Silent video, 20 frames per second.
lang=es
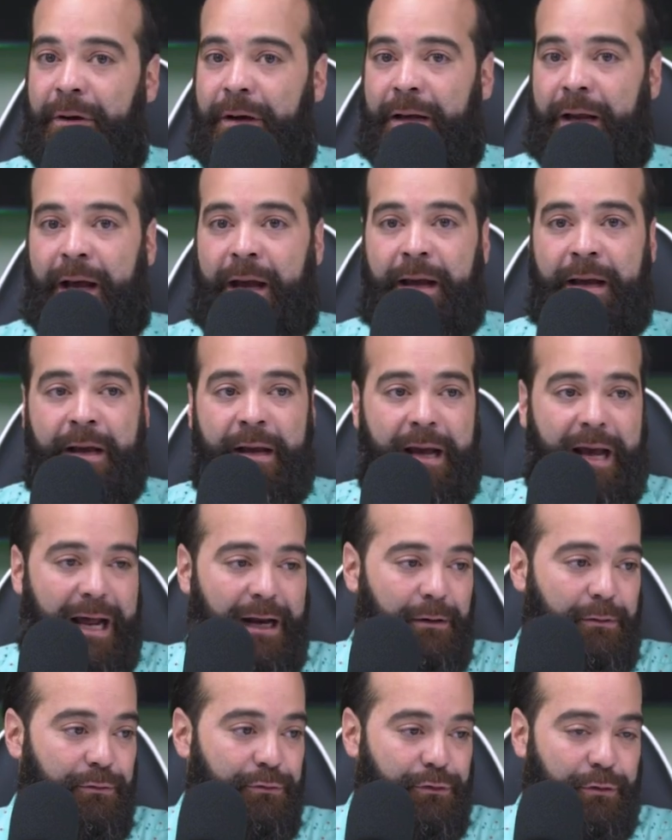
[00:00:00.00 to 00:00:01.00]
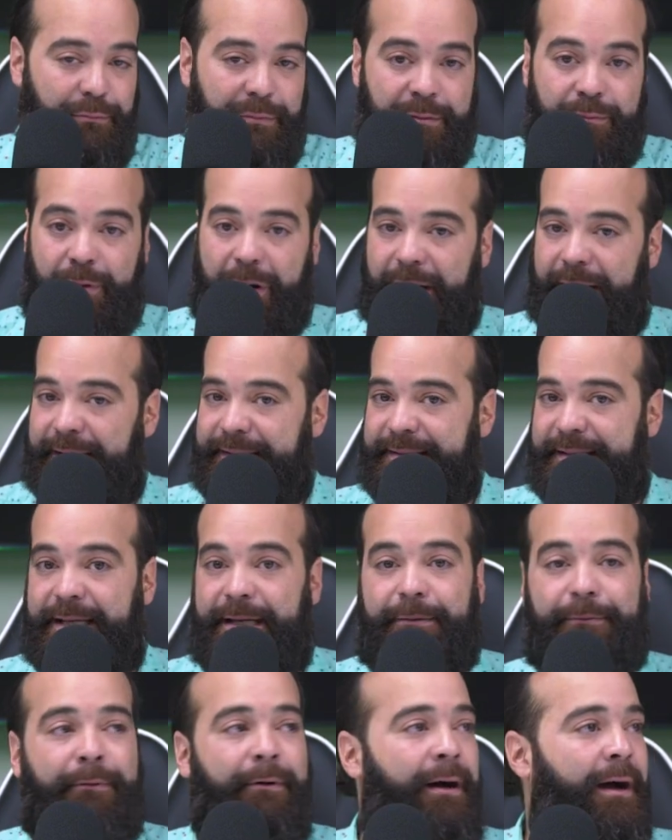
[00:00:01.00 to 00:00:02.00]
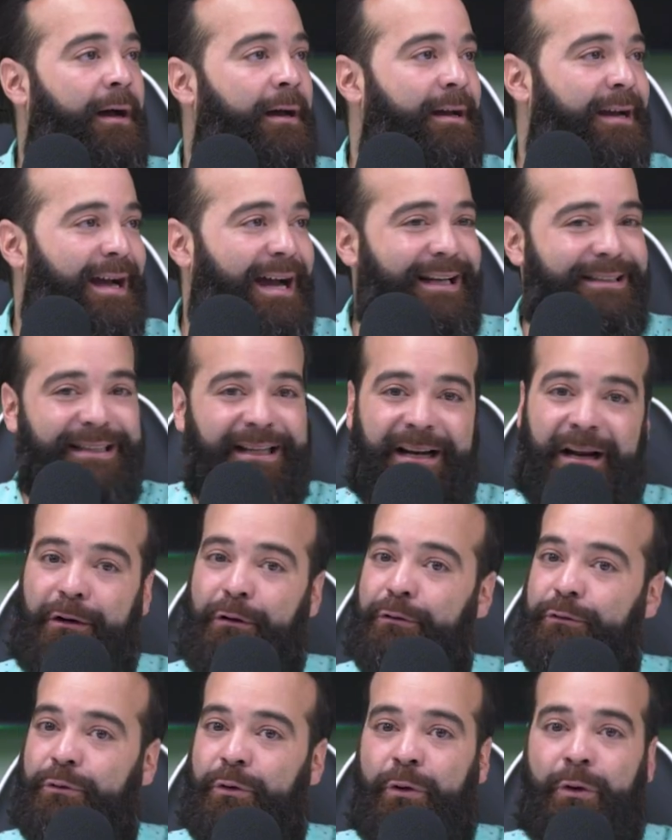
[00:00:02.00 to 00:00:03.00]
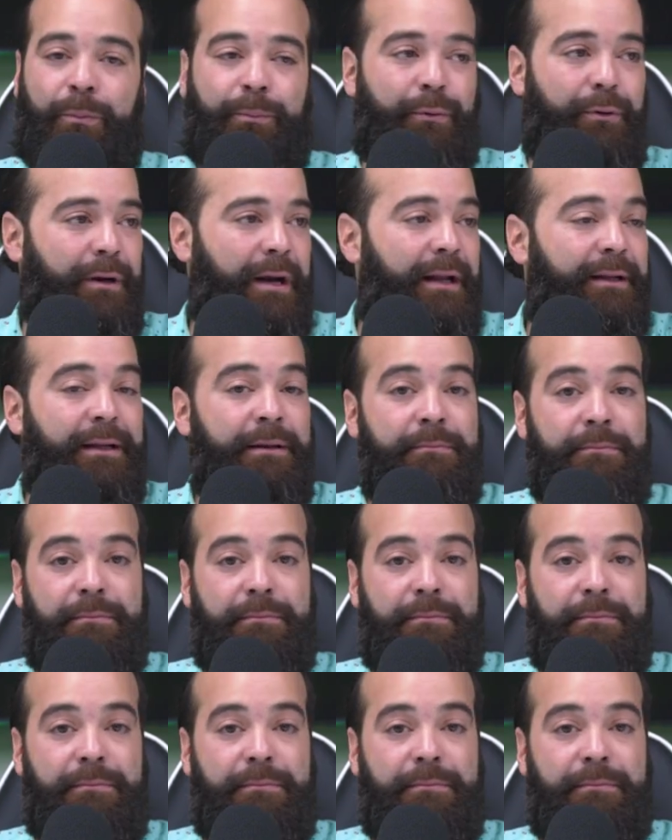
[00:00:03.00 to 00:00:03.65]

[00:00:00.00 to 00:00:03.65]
a la, al consumismo agresivo, a, tenerlo todo por grandes